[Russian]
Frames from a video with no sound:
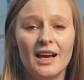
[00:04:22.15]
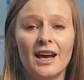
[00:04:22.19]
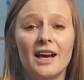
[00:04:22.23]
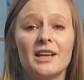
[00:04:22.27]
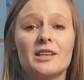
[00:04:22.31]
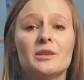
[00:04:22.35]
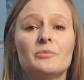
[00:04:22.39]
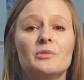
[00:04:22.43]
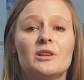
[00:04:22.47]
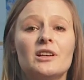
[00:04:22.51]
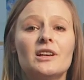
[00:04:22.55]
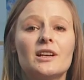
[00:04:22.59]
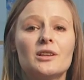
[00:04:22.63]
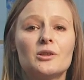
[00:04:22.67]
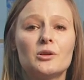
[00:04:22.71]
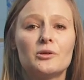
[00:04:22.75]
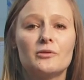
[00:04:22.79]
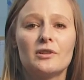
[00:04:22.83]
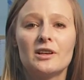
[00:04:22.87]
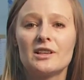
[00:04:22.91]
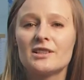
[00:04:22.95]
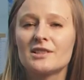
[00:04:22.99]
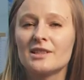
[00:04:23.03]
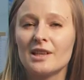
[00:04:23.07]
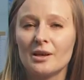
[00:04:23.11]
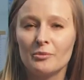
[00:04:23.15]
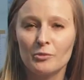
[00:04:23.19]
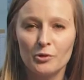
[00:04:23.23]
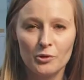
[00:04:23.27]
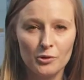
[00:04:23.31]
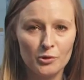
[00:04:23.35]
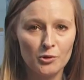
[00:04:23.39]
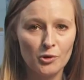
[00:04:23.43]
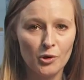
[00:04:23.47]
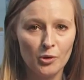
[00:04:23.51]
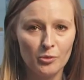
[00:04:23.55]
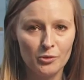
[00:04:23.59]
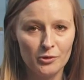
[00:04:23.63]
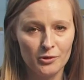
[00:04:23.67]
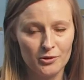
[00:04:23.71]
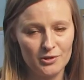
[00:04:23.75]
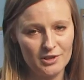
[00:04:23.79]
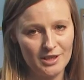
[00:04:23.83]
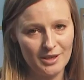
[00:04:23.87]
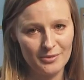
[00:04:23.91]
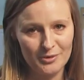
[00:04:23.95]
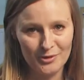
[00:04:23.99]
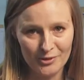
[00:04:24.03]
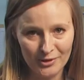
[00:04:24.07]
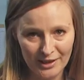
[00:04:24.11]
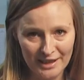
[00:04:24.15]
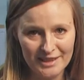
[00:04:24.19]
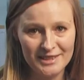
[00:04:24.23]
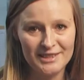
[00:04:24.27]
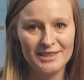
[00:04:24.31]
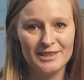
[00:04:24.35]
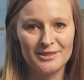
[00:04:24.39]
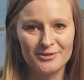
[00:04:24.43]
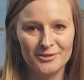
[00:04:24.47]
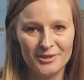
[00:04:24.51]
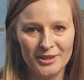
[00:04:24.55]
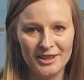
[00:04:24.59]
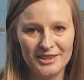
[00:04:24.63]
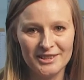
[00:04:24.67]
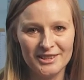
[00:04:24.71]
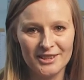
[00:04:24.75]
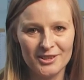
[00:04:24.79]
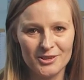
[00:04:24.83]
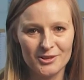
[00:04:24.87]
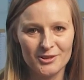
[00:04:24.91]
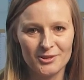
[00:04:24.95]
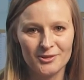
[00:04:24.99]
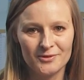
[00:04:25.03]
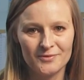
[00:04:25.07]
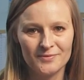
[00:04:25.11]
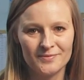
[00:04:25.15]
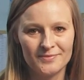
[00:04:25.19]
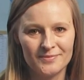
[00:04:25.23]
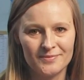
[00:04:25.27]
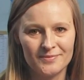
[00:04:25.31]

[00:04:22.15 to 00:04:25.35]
они приготовили самую удобную, самую красивую одежду.